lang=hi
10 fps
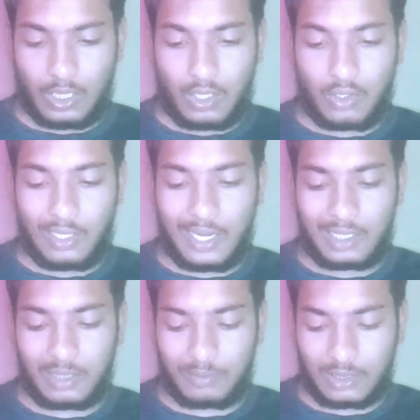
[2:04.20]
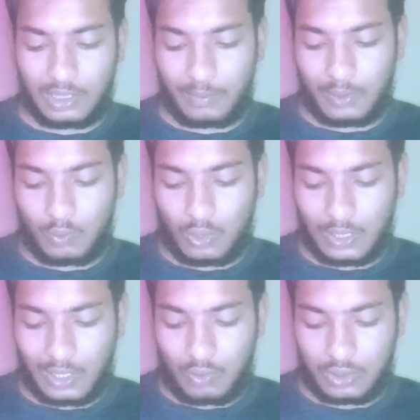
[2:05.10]
और डायरेक्ट हम चलते हैं अपने
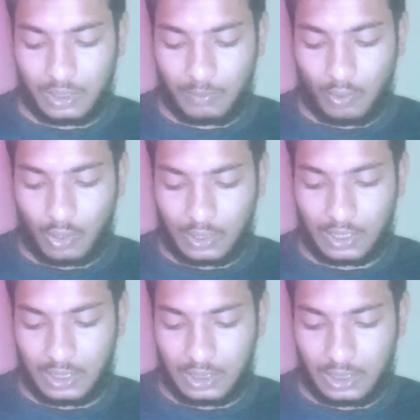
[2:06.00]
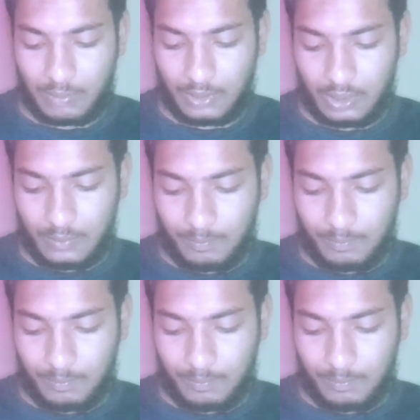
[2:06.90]
गूगल अकाउंट से हम लॉगिन कर लेते हैं अपने